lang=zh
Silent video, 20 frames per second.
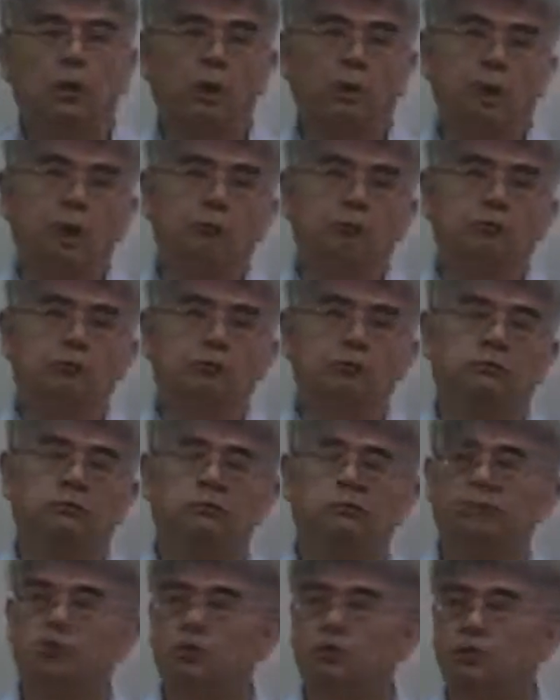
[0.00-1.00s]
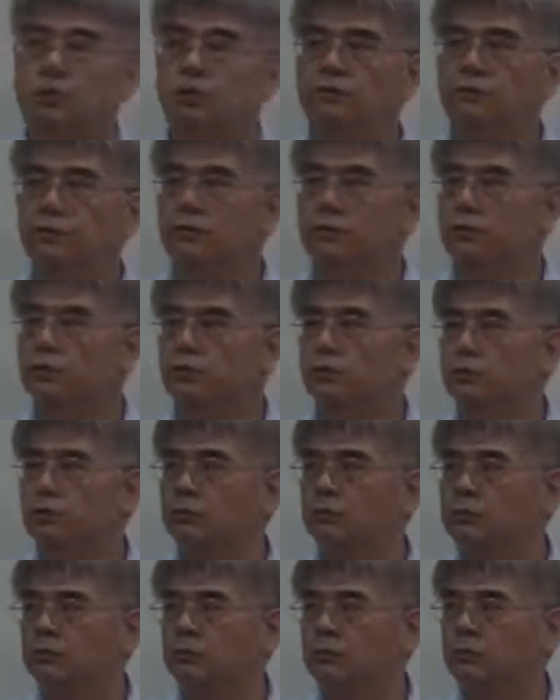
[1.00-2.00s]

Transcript: 转换，做 transformation，